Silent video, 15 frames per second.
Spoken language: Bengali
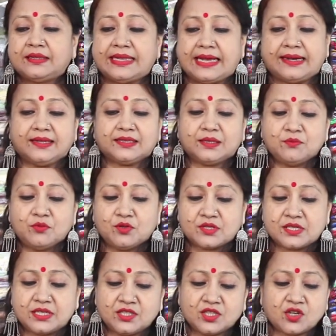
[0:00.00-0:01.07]
দেখাতে
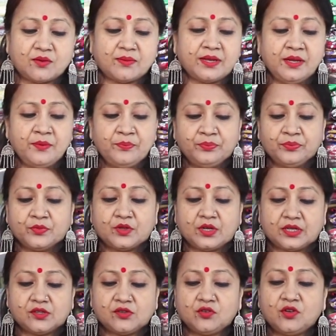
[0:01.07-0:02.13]
বলছেন সবাই
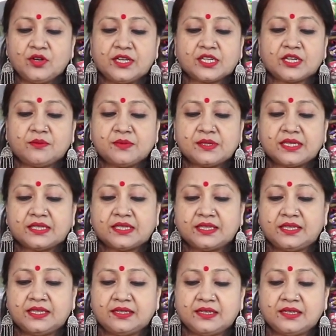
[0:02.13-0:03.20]
তার জন্য রেশম চেকটা